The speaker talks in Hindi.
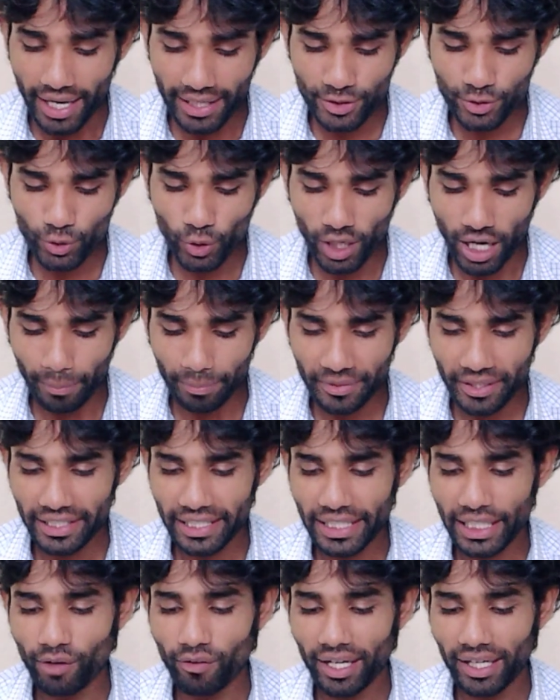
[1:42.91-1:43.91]
अनस्टॉल
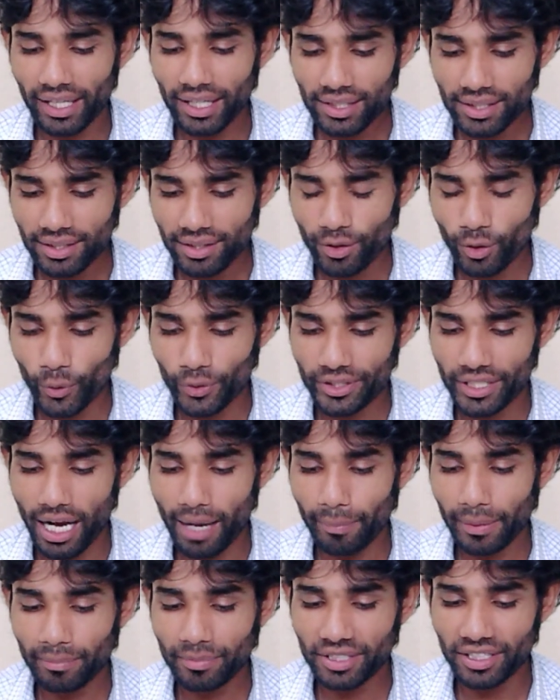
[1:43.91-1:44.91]
अपडेट लिखा हुआ है और
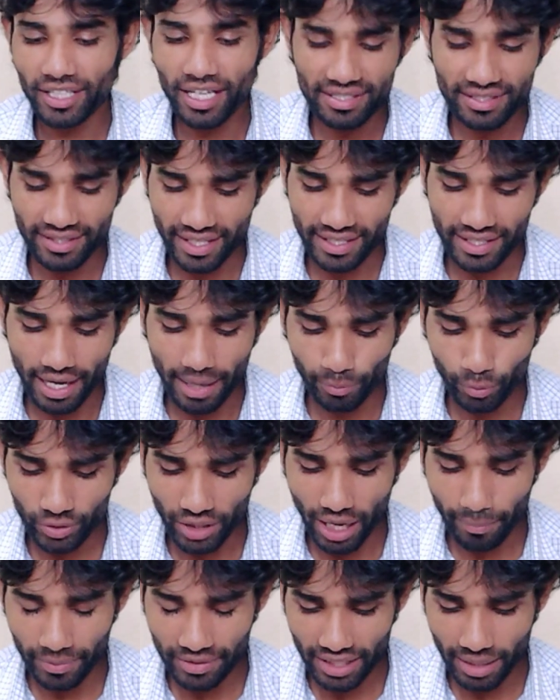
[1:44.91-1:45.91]
यहाँ पर भी थ्री लाइन दिखेगी
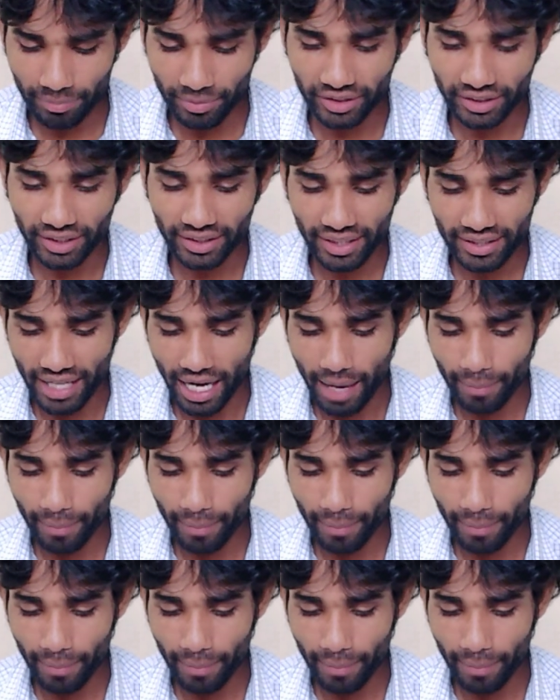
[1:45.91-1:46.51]
आपको यहाँ पर से अपडेट कर देना